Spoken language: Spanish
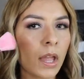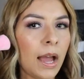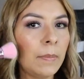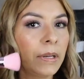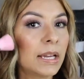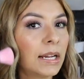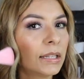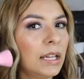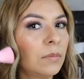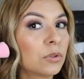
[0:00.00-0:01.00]

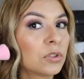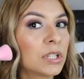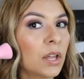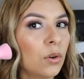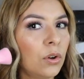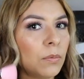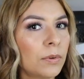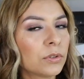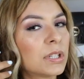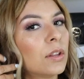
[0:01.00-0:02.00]
aplicarte el bronceador,
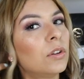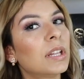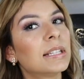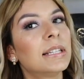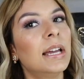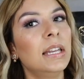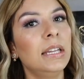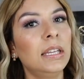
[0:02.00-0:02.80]
bronceador ya sea en